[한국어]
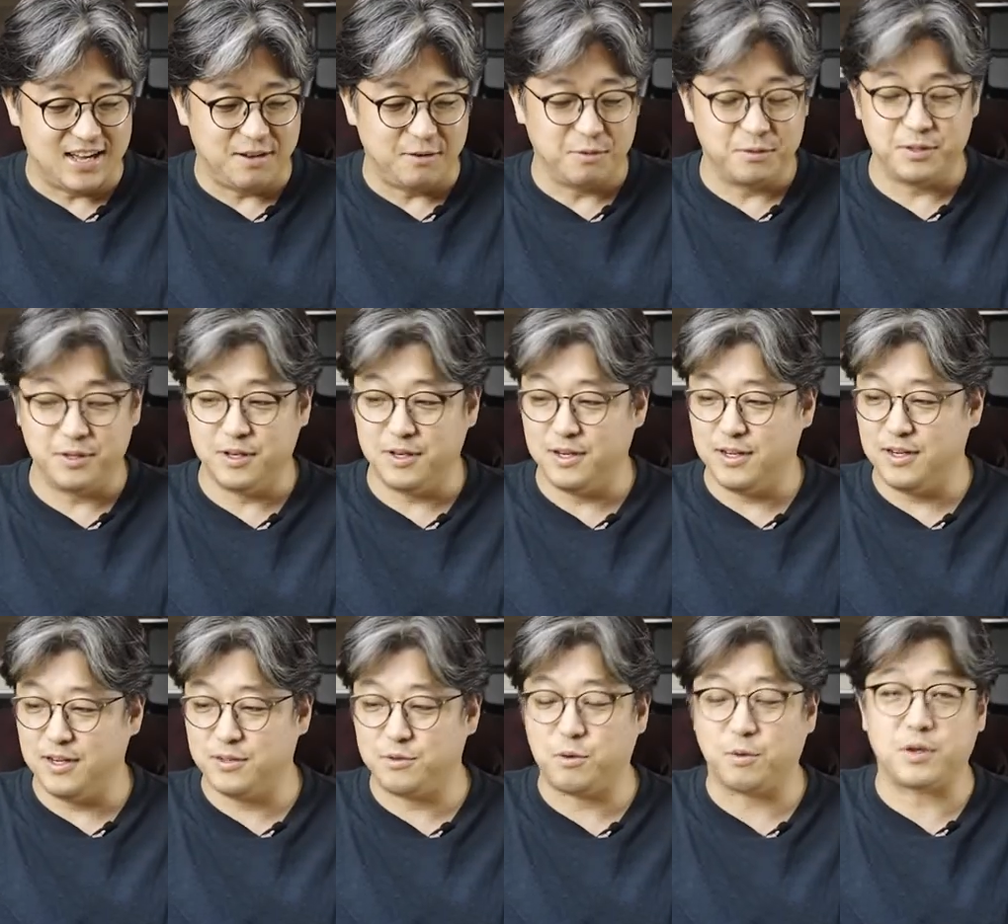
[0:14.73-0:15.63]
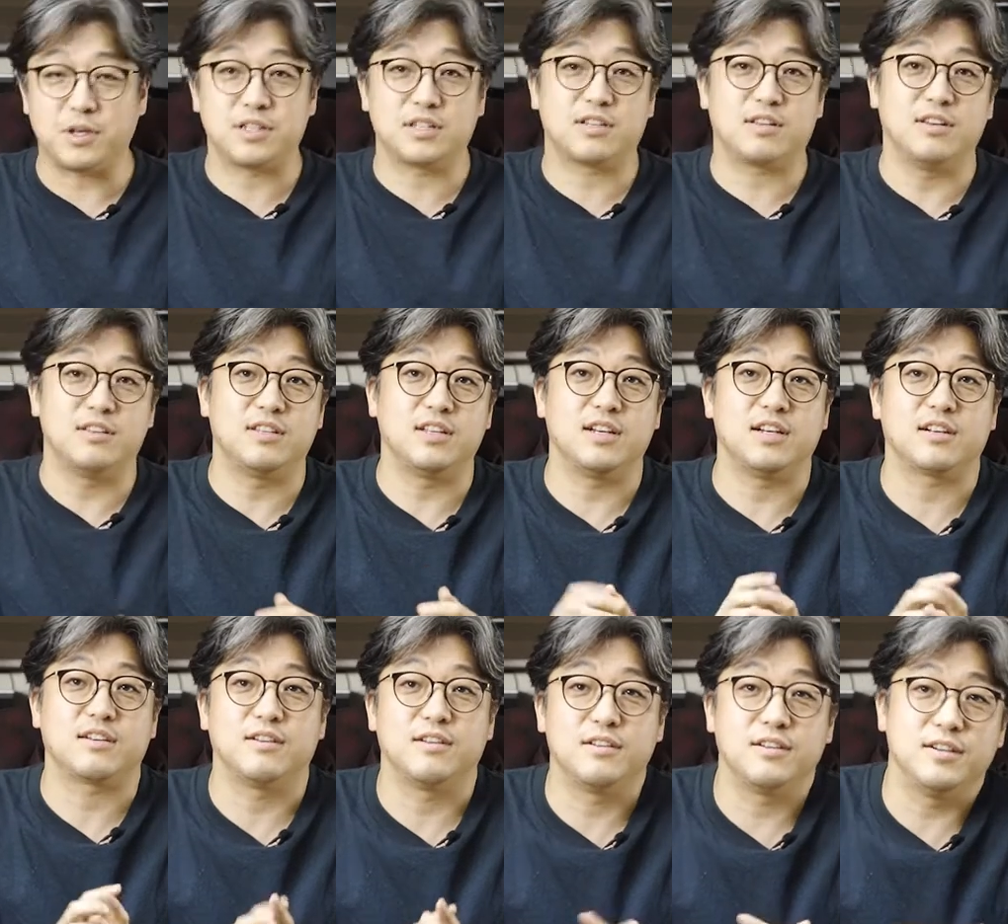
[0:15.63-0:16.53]
오늘 소개시켜 드릴
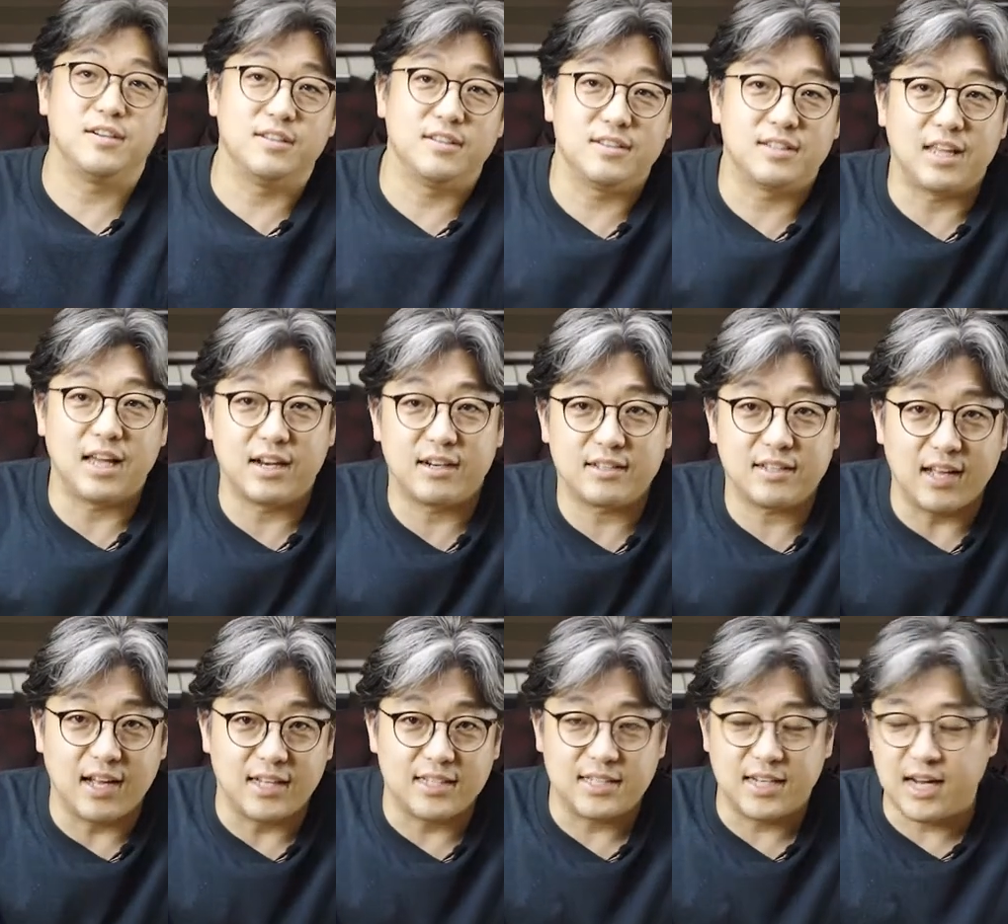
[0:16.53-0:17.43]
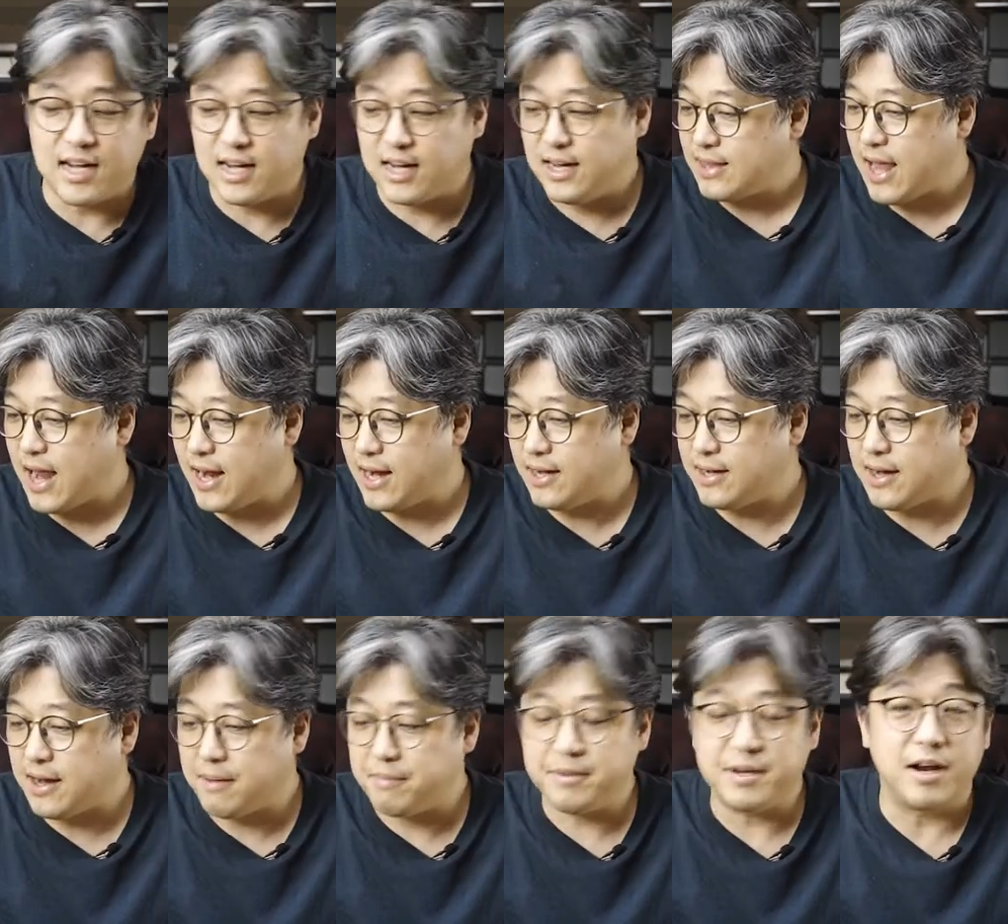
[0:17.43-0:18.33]
거는 다른 게 아니라
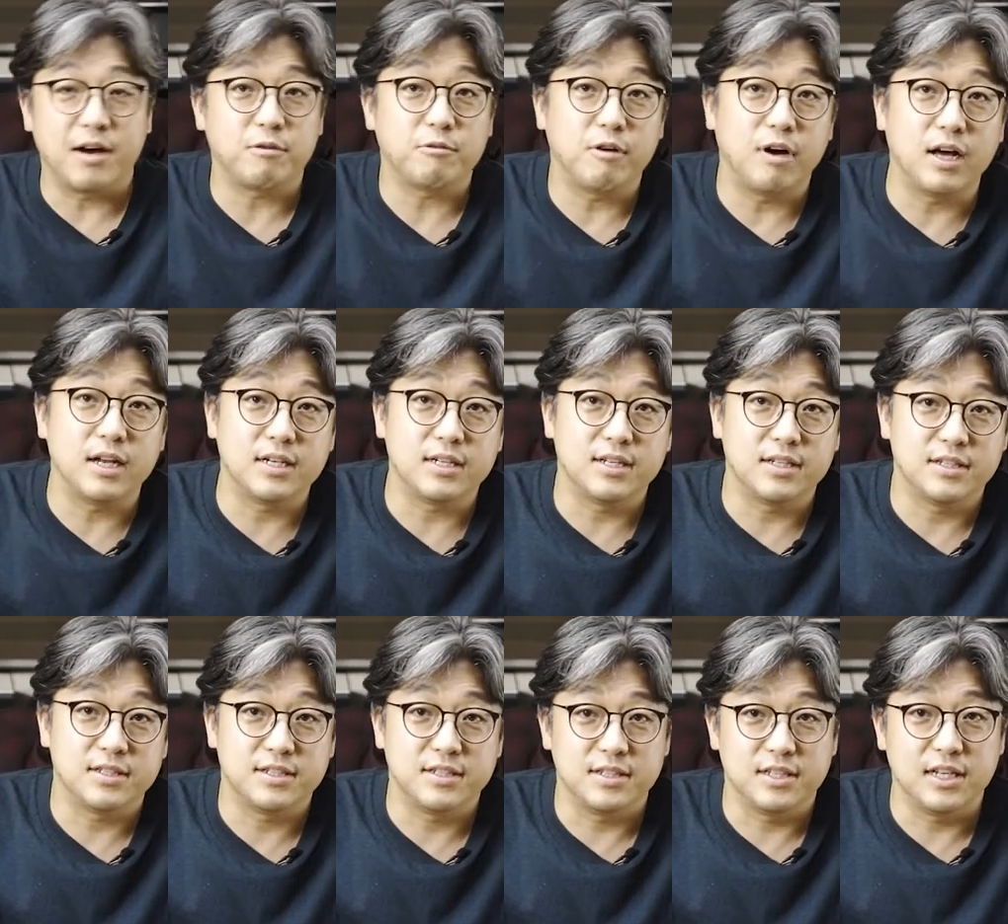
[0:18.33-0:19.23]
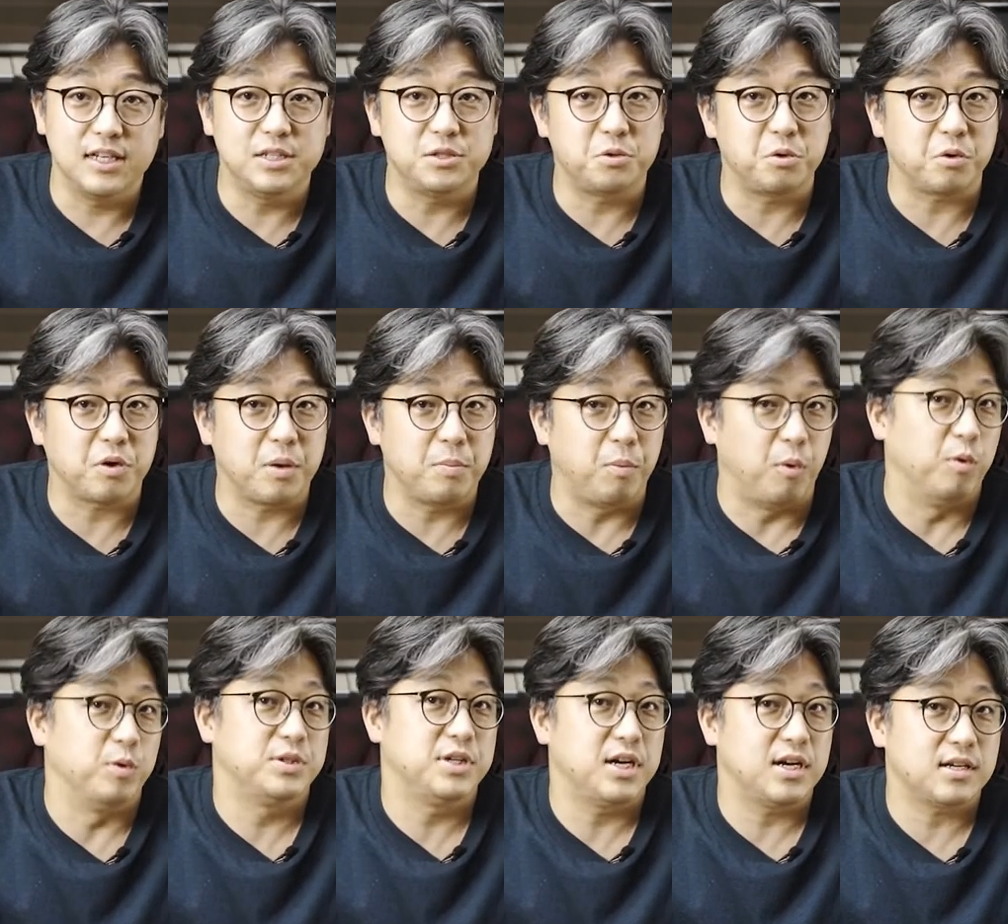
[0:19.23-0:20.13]
탱랩이라고 하는 일종의
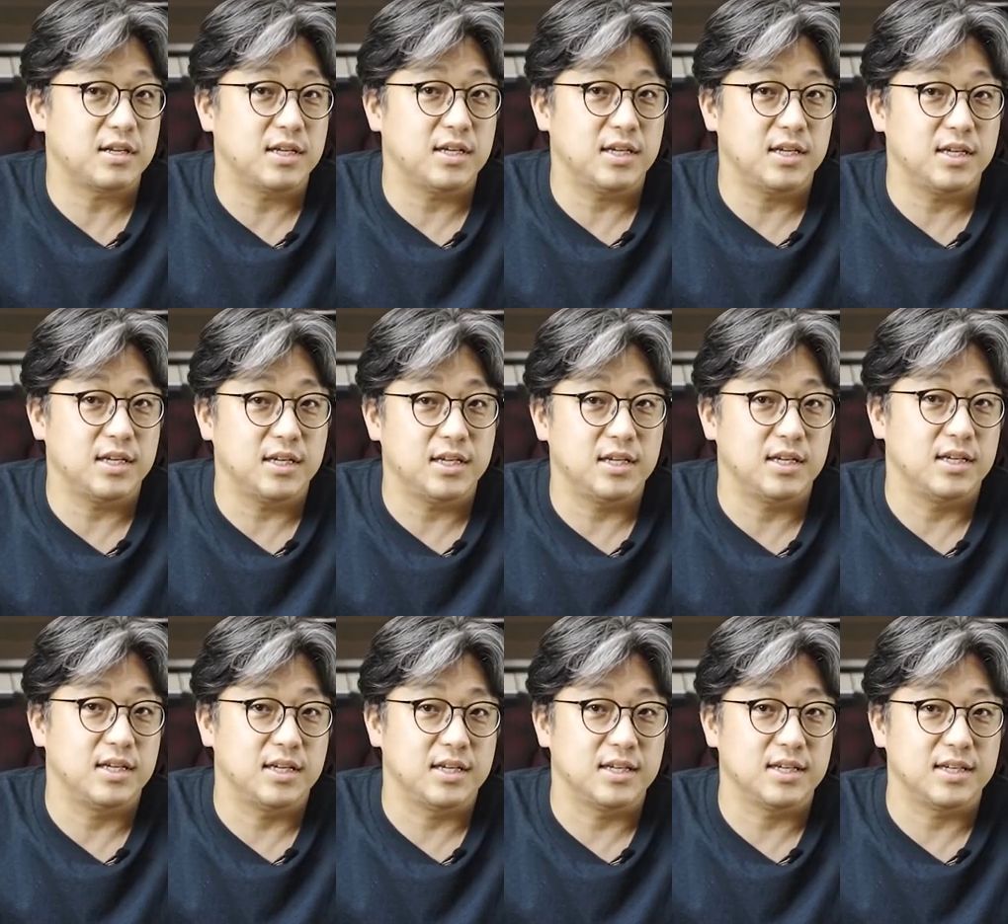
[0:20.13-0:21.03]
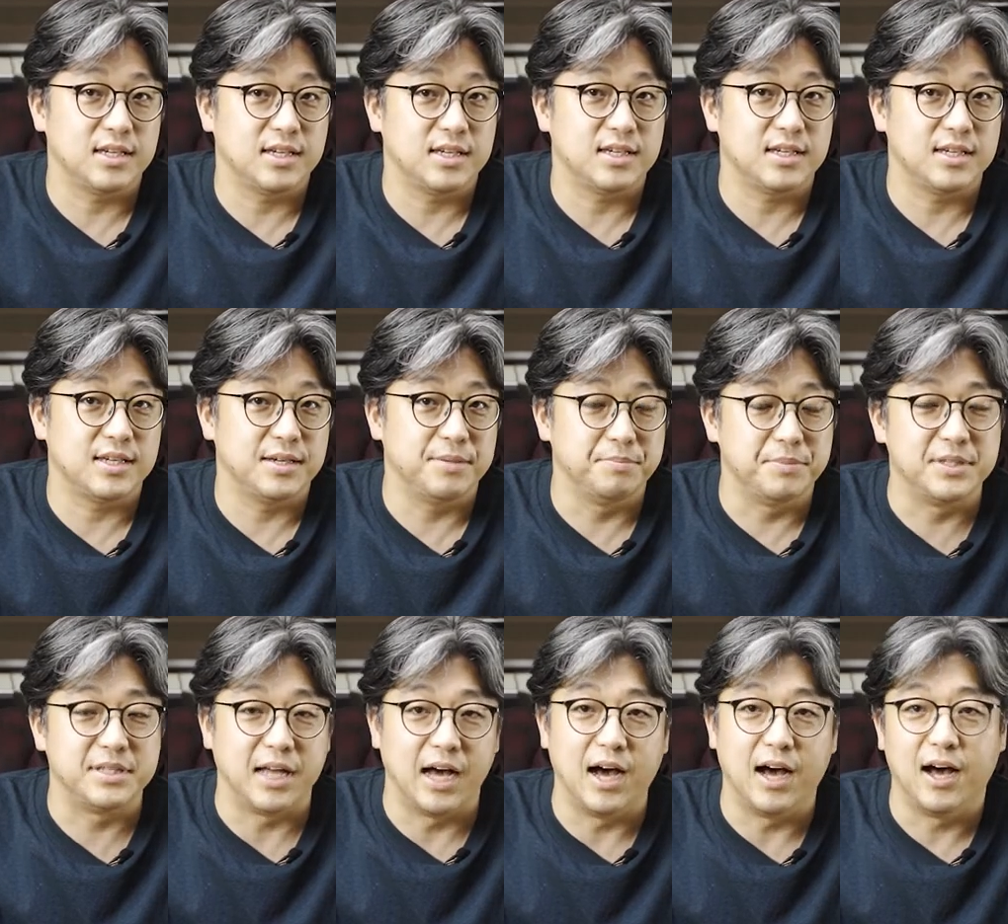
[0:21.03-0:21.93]

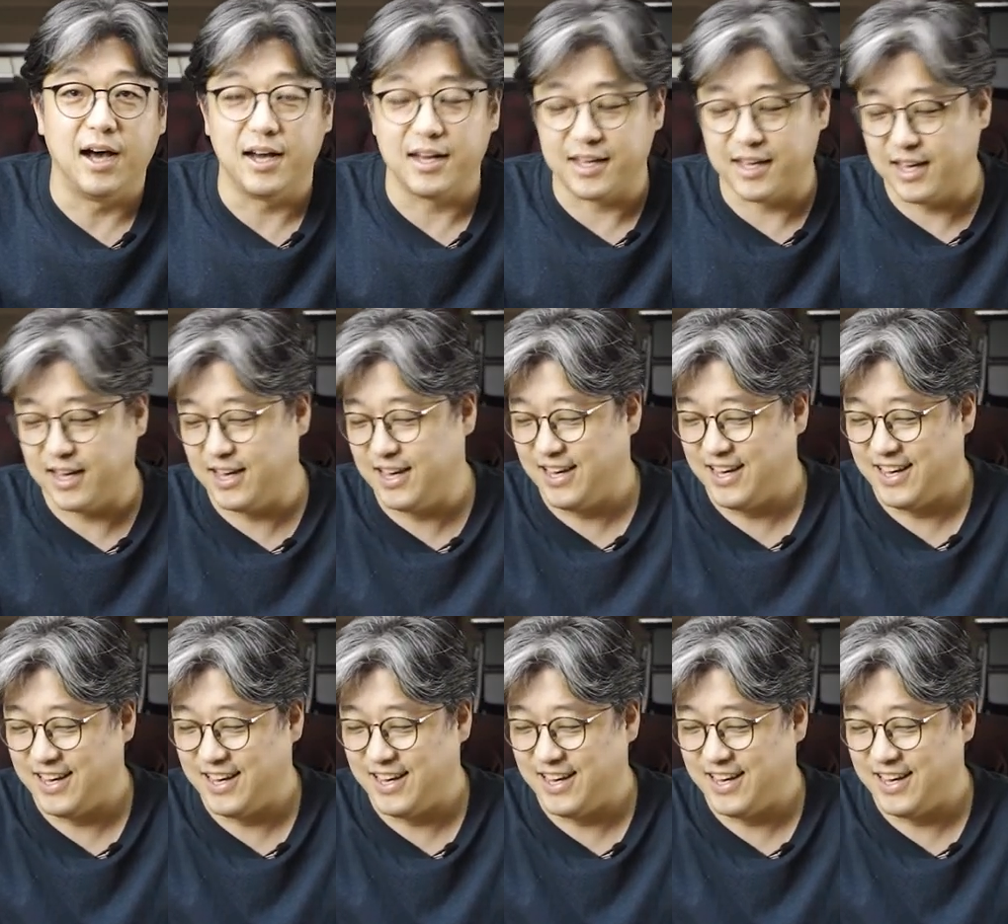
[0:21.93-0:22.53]
보자기입니다. 예.